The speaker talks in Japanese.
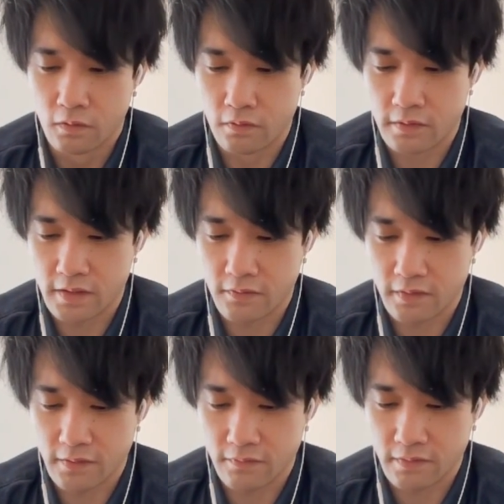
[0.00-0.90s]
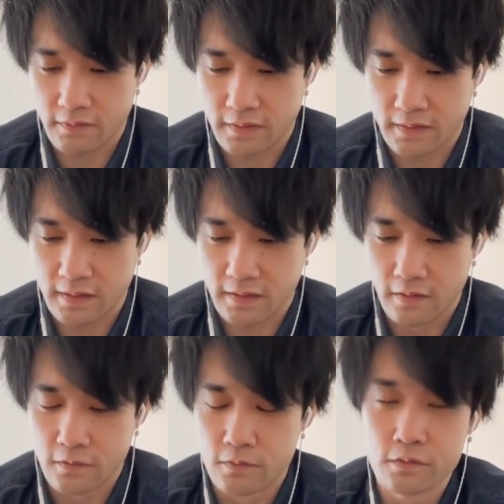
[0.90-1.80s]
ケーオッケーオッケーオッケー。
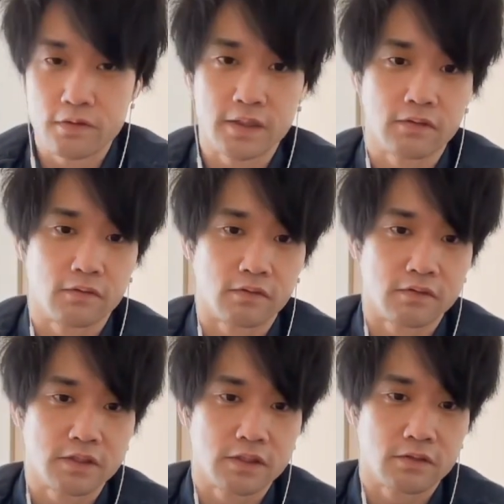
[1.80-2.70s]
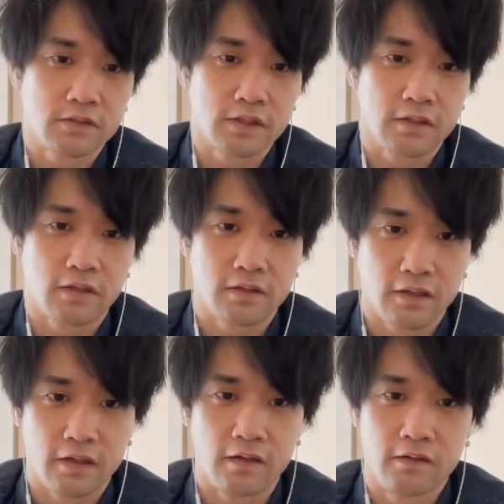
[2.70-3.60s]
ルーレット実装されてから
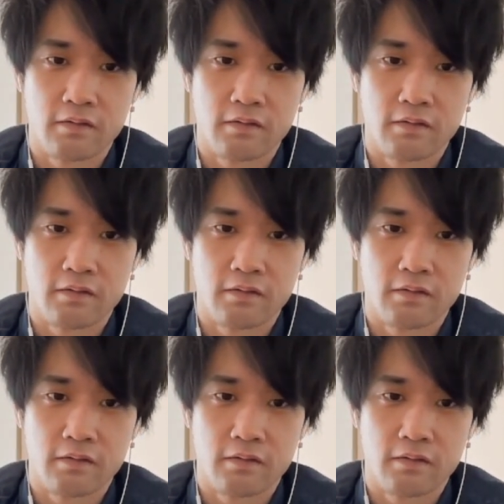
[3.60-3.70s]
ね、